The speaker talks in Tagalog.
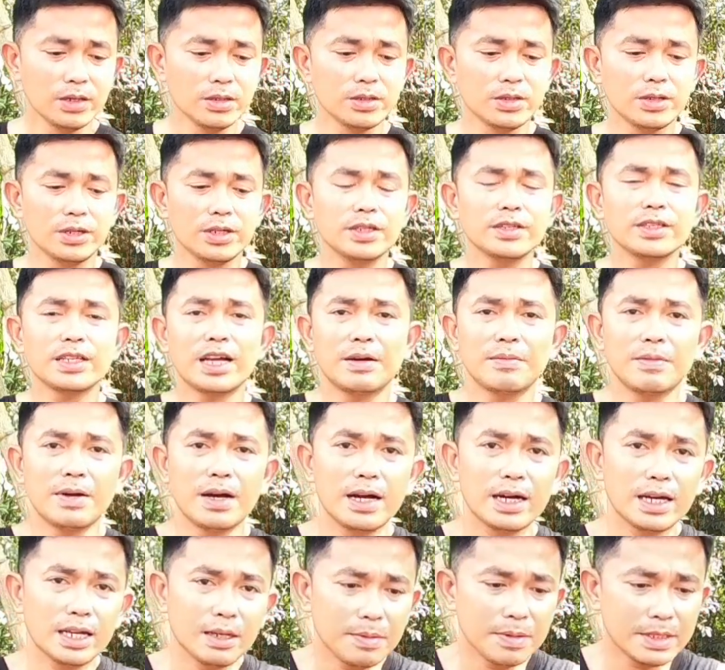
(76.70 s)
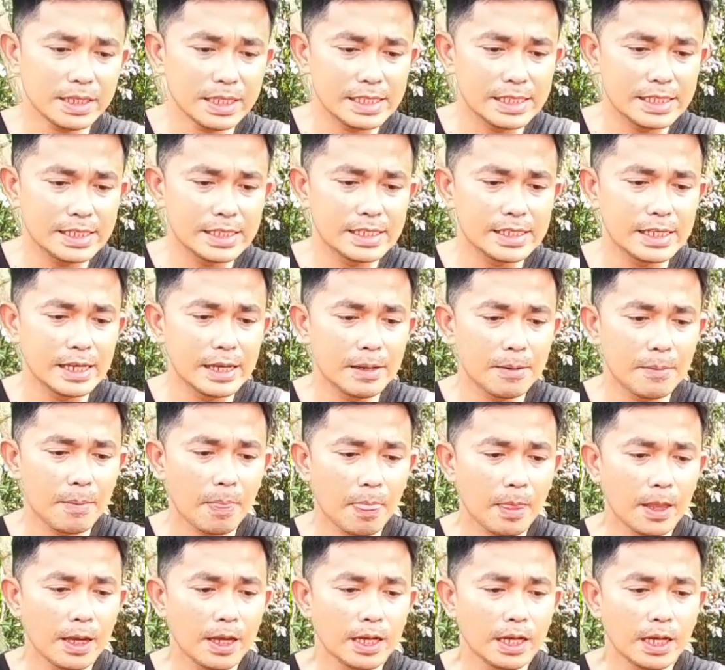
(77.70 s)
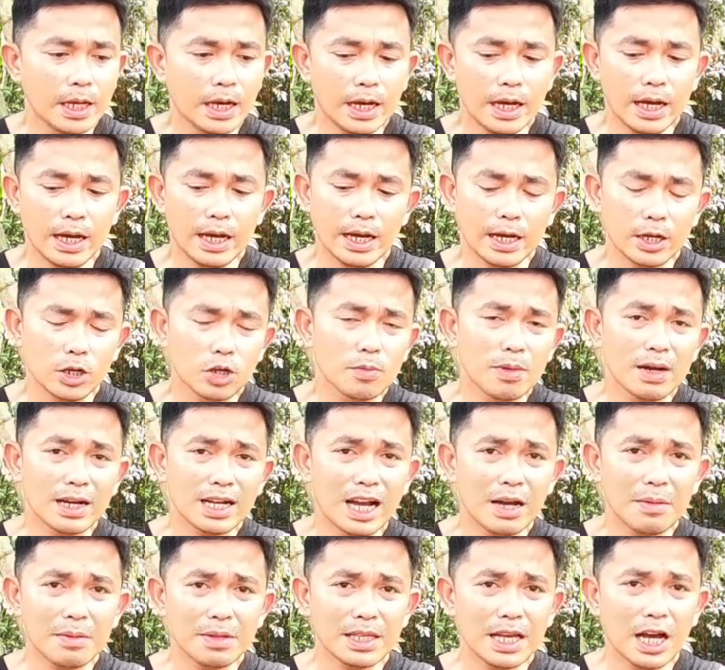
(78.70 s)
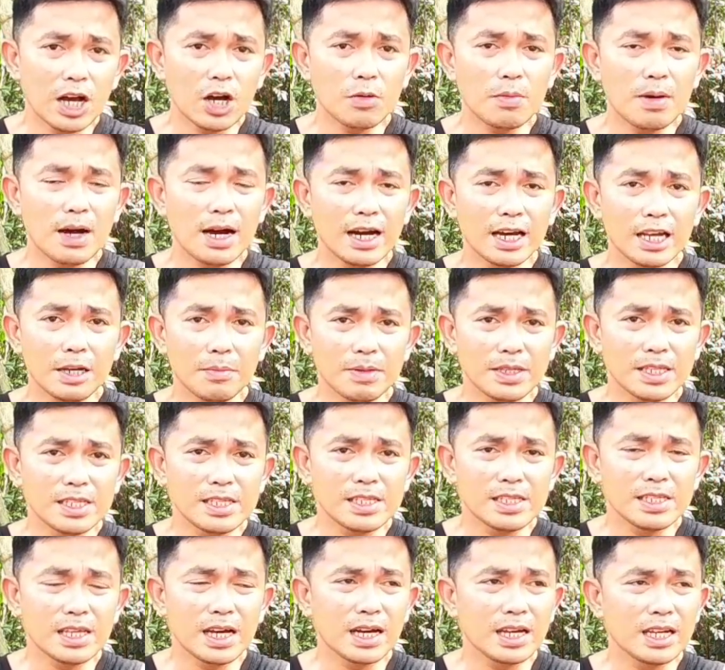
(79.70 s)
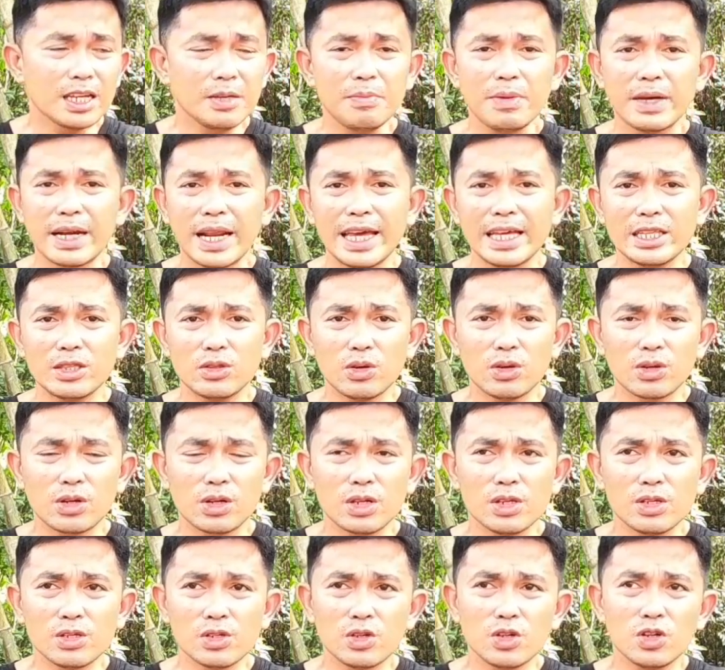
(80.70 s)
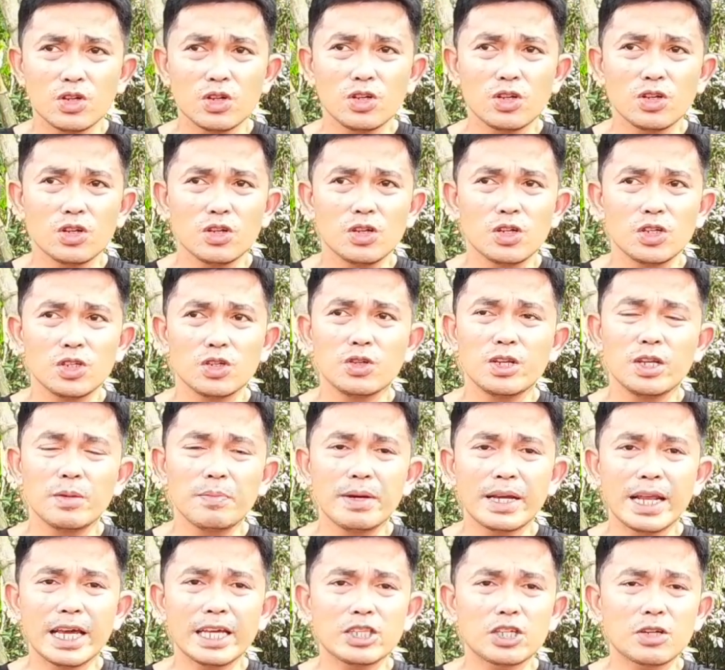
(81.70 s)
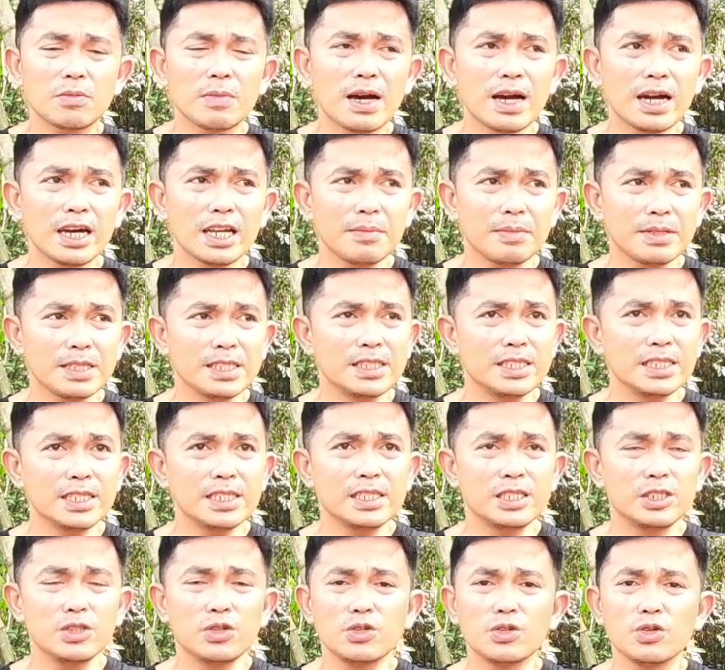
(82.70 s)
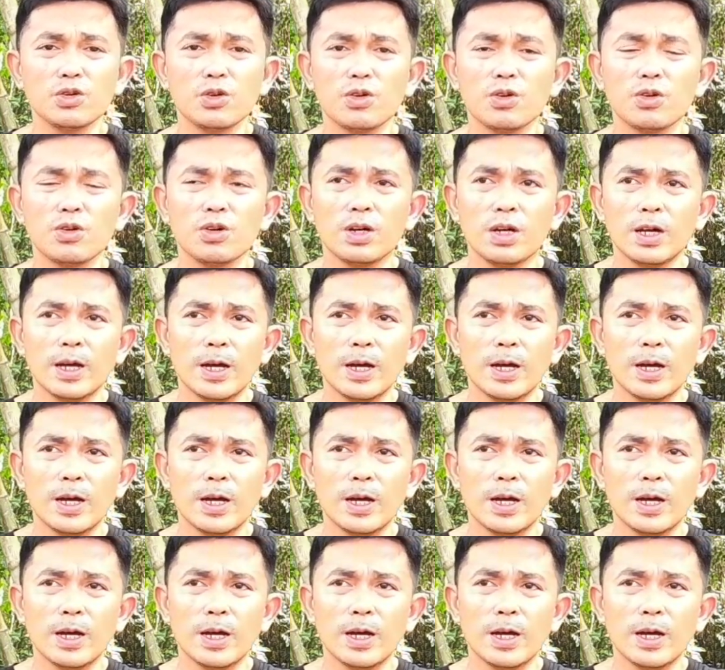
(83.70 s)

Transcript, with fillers: so yun nga mga kalapatids uh, gumagamit ka ako mga kalapatids ng liberator so yung liberator mga kalapatids is yun yung